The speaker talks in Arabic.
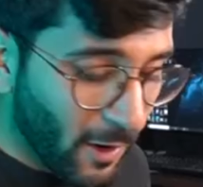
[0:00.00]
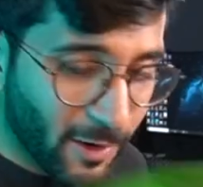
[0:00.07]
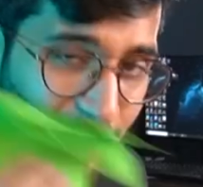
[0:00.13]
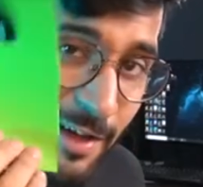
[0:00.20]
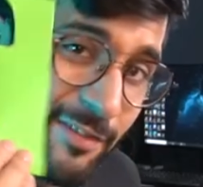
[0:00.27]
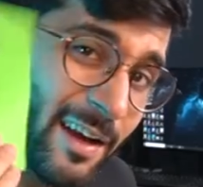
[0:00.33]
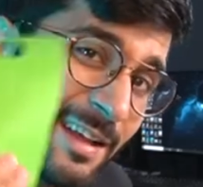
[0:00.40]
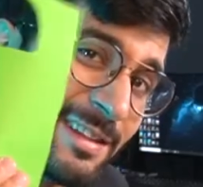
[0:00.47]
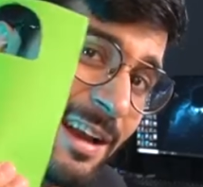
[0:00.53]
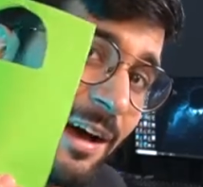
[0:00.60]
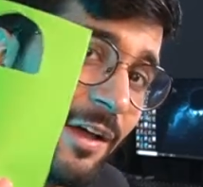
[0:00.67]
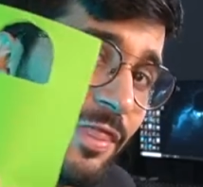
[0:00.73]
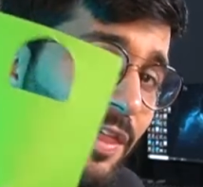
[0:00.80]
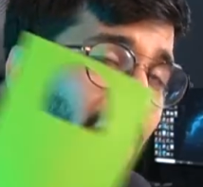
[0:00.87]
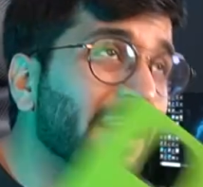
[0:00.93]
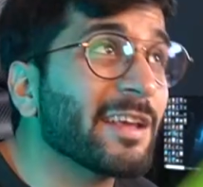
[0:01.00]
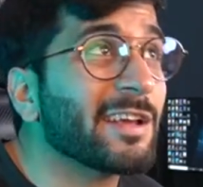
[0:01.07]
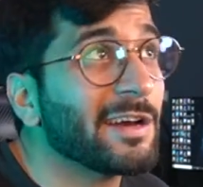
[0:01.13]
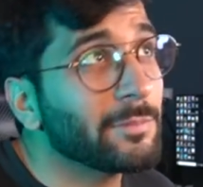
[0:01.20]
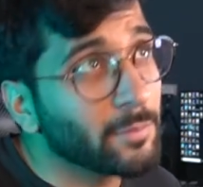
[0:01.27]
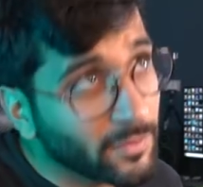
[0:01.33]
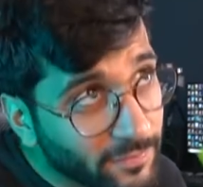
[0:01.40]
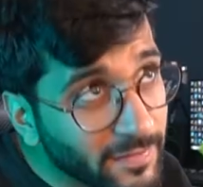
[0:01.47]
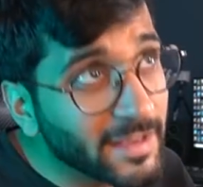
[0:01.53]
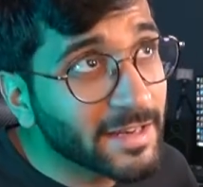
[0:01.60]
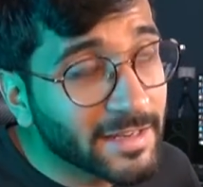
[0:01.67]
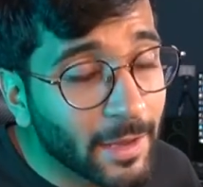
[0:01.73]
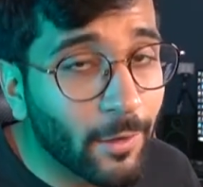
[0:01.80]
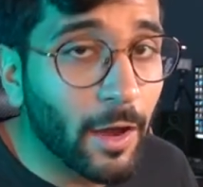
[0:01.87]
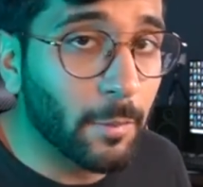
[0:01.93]
اوكي فالاختراع الثاني كان مفيد
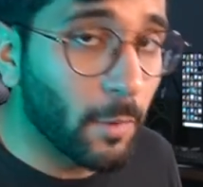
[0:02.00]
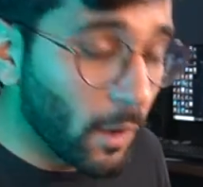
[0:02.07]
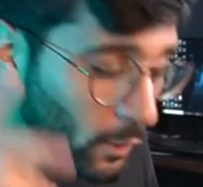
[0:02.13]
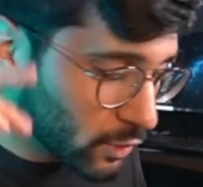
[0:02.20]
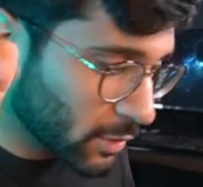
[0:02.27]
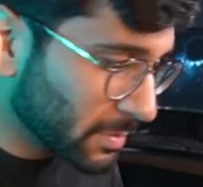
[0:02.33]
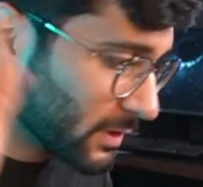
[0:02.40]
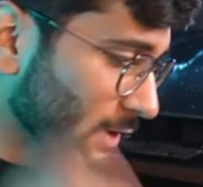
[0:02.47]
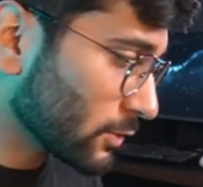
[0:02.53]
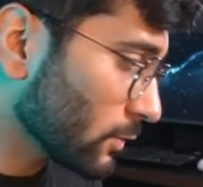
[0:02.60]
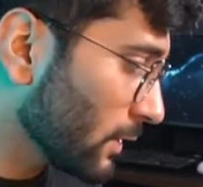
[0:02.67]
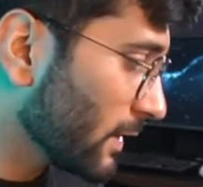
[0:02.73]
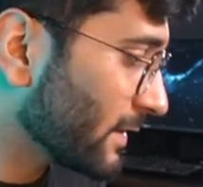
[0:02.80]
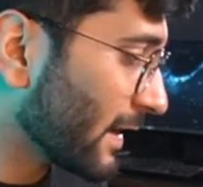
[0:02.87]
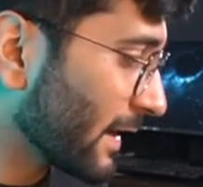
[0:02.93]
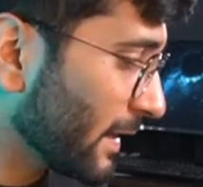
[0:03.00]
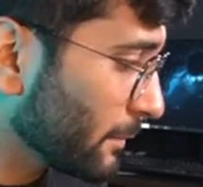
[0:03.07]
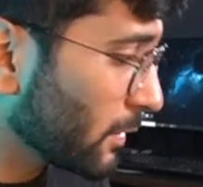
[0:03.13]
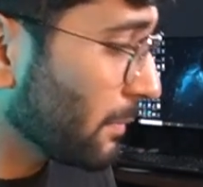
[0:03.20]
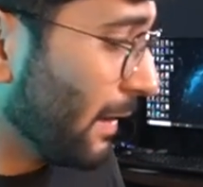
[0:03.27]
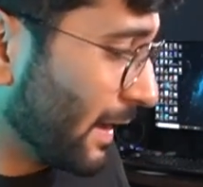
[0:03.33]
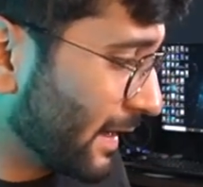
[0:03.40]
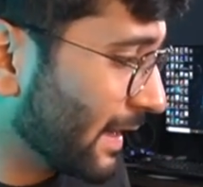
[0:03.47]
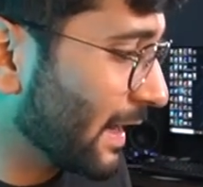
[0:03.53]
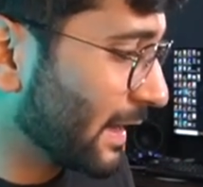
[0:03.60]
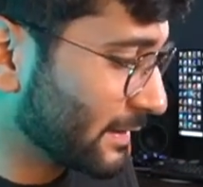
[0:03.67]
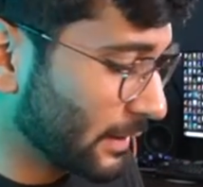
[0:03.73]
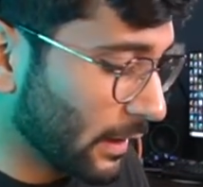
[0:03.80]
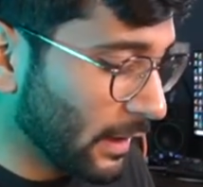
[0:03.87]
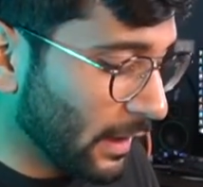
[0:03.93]
نوعا ما وانتم بتحطون لي تقييمكم حق كل
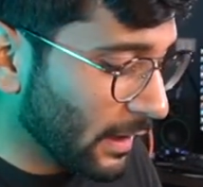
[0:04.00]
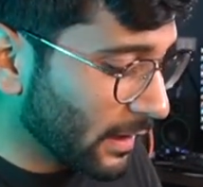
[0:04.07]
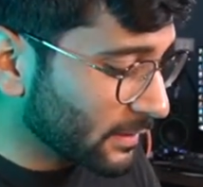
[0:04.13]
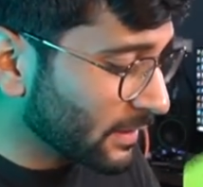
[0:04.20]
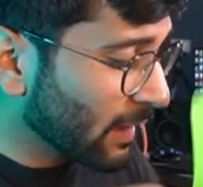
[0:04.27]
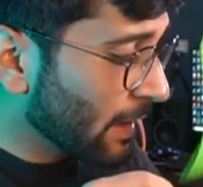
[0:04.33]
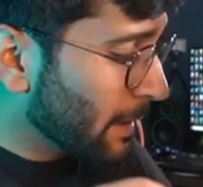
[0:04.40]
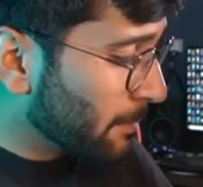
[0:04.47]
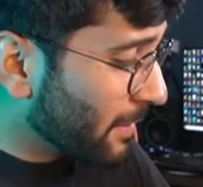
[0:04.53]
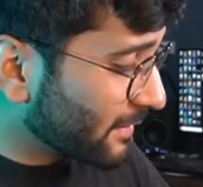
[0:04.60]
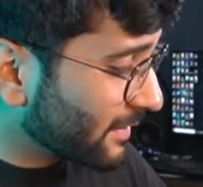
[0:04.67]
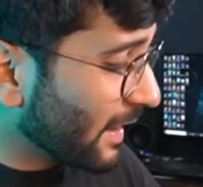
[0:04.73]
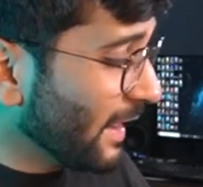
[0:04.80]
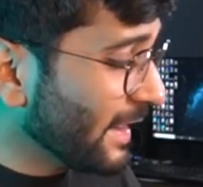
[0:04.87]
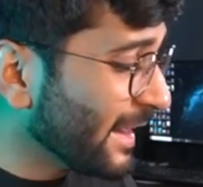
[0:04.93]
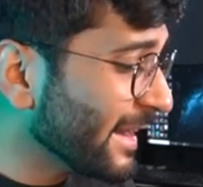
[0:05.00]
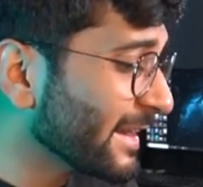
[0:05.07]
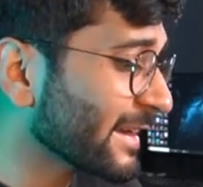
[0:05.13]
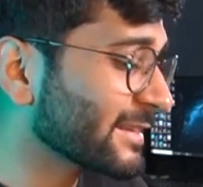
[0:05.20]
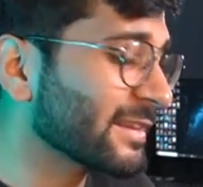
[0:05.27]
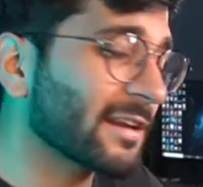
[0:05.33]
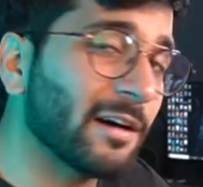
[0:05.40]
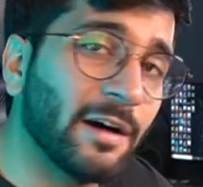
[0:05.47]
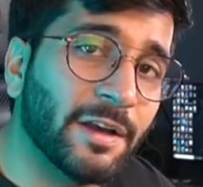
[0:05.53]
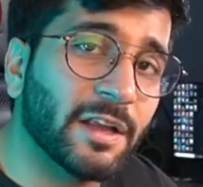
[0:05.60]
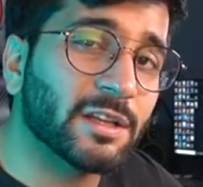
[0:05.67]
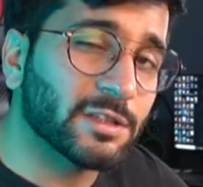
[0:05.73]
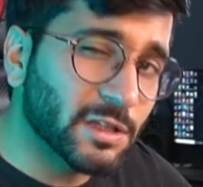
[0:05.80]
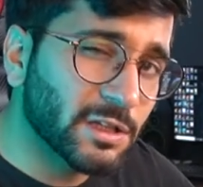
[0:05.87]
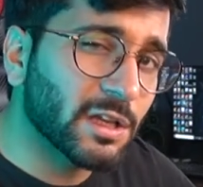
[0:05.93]
الاختراعات بس الحين اختراعنا
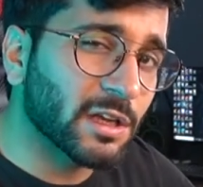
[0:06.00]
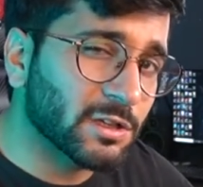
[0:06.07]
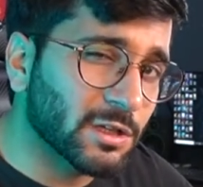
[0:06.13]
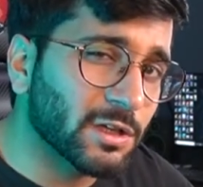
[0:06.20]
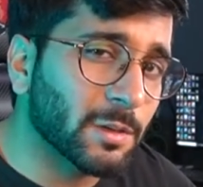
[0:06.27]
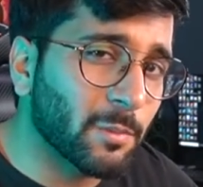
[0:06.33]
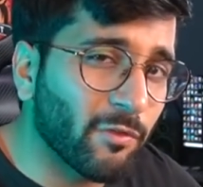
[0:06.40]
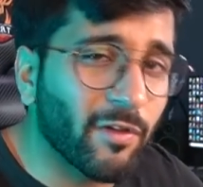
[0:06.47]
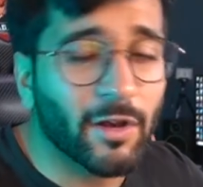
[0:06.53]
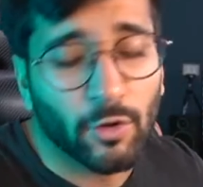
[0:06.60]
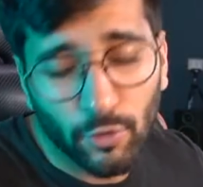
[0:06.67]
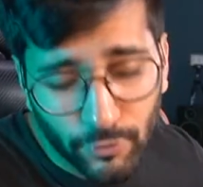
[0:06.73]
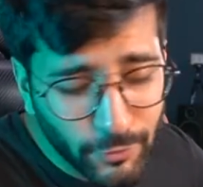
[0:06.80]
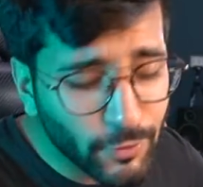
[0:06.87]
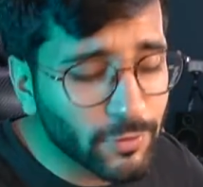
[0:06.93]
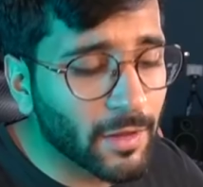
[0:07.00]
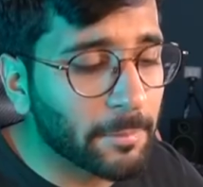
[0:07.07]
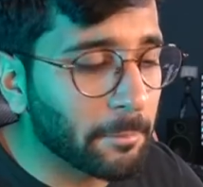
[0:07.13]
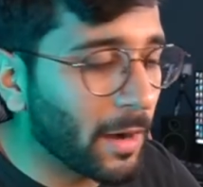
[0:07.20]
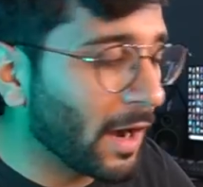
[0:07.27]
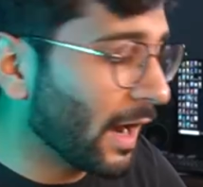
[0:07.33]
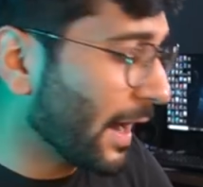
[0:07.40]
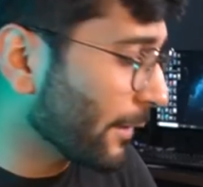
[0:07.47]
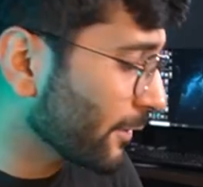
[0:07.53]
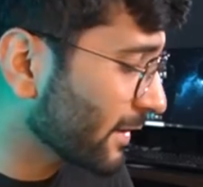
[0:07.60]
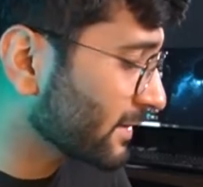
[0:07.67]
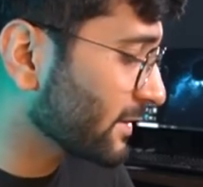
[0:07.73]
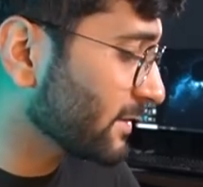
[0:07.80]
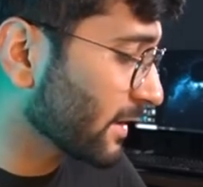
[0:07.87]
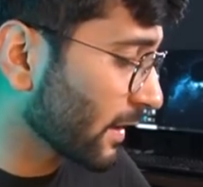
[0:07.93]
جدا جدا مفيد خصوصا مع عوده
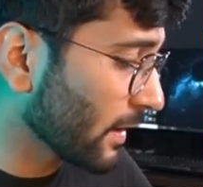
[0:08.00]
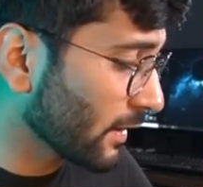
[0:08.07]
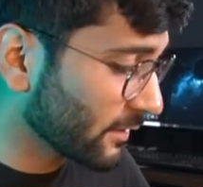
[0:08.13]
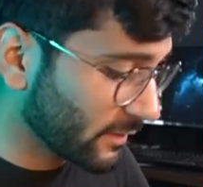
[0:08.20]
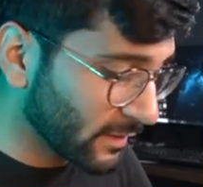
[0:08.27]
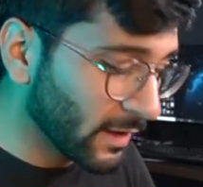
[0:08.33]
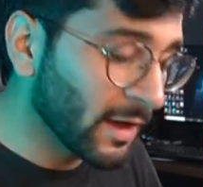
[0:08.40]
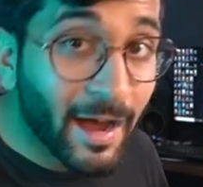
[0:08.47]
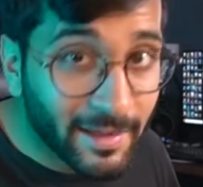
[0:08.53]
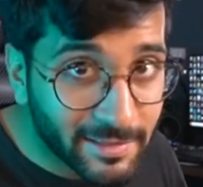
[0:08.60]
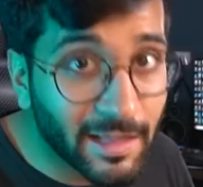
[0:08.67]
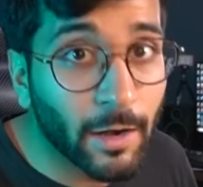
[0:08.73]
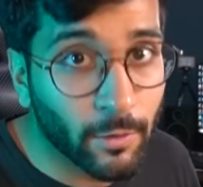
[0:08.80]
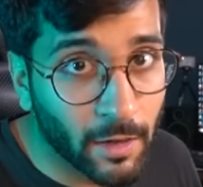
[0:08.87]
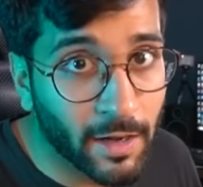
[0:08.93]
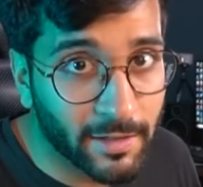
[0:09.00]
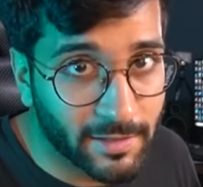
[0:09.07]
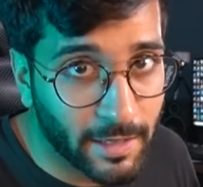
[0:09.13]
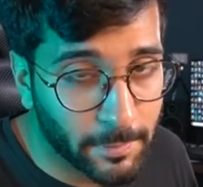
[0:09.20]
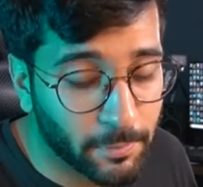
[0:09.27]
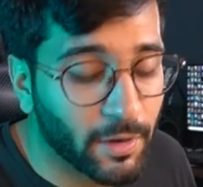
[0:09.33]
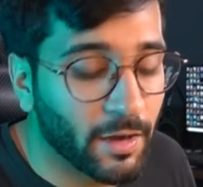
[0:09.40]
الدراسه حتى لو كانت عن